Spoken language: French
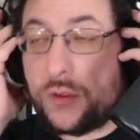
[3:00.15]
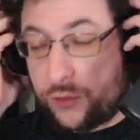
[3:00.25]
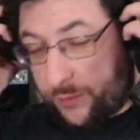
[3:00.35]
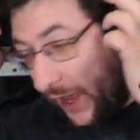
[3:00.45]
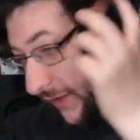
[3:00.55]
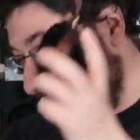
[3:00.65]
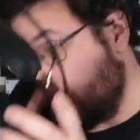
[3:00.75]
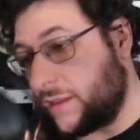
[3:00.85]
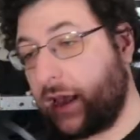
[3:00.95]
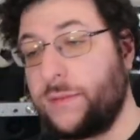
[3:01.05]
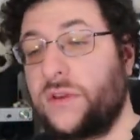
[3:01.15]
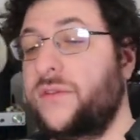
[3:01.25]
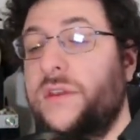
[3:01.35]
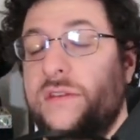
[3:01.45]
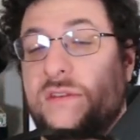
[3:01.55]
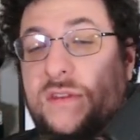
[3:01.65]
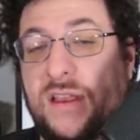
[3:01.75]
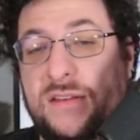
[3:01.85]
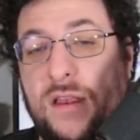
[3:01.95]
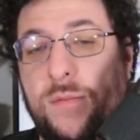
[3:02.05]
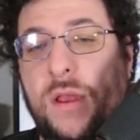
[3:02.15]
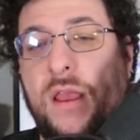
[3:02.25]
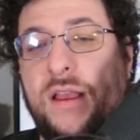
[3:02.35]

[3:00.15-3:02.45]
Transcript: Donc pareil, c'est très bien fait, c'est très simple.